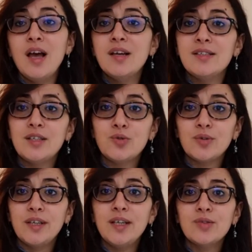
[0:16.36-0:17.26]
Ces
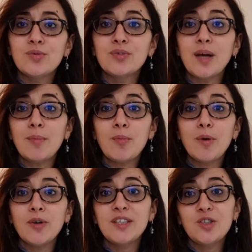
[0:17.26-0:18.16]
journées sont un
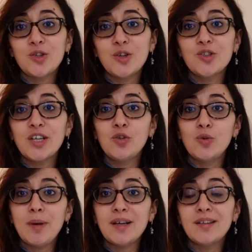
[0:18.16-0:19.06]
moment d'échange et
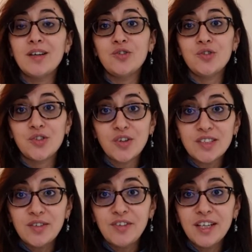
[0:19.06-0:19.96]
de partage
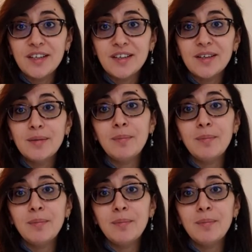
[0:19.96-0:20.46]
scientifique,